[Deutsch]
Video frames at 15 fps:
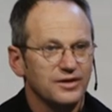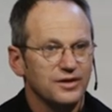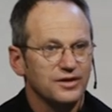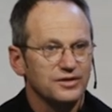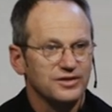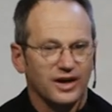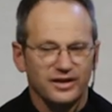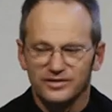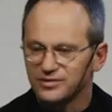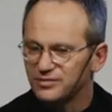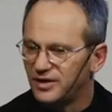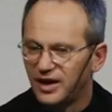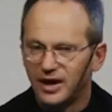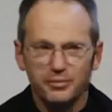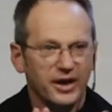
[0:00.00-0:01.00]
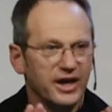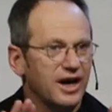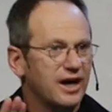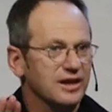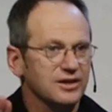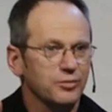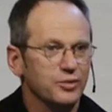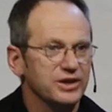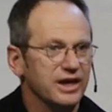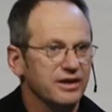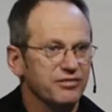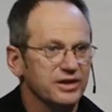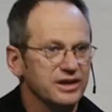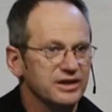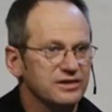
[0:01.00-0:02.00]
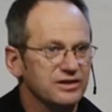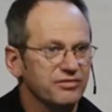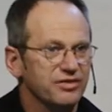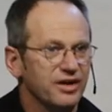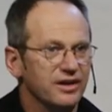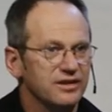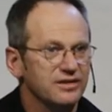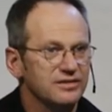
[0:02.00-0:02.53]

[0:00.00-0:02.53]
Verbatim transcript: Das war bei Adam und Eva nicht der Fall.